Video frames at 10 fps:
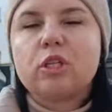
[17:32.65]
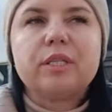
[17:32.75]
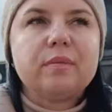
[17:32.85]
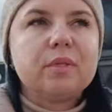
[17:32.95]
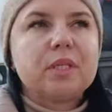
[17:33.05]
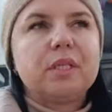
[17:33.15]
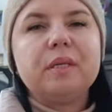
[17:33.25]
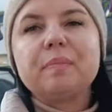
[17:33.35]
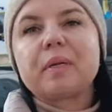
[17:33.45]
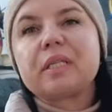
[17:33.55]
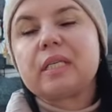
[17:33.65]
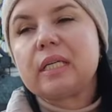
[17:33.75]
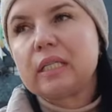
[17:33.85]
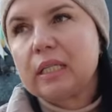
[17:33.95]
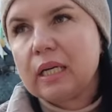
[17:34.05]
что
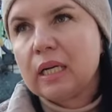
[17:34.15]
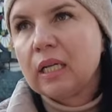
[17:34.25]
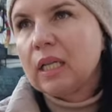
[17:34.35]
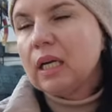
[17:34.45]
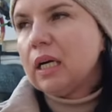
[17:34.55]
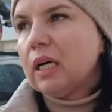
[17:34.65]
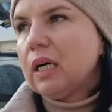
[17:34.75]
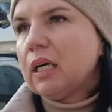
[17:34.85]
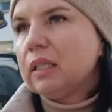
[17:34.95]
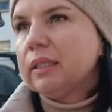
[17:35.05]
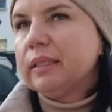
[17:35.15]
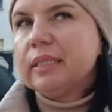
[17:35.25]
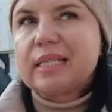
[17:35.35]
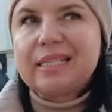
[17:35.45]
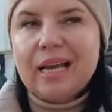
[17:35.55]
73% а,
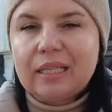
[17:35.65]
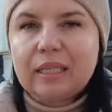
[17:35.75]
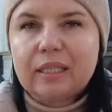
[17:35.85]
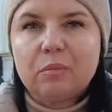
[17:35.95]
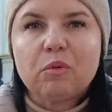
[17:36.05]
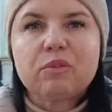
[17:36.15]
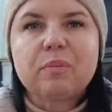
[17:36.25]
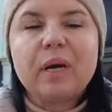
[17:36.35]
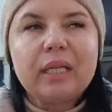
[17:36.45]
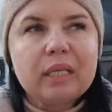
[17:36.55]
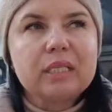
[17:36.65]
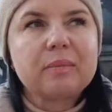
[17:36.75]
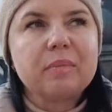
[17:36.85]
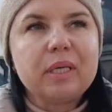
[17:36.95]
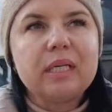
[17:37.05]
сданных домов с Майнекса
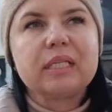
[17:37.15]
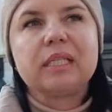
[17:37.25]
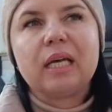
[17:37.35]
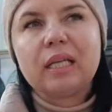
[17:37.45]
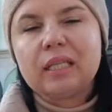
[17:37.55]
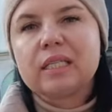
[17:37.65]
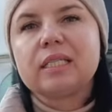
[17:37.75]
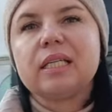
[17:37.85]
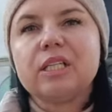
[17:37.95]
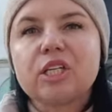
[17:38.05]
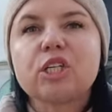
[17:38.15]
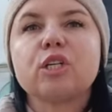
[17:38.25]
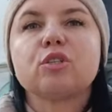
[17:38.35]
были сданы с задержкой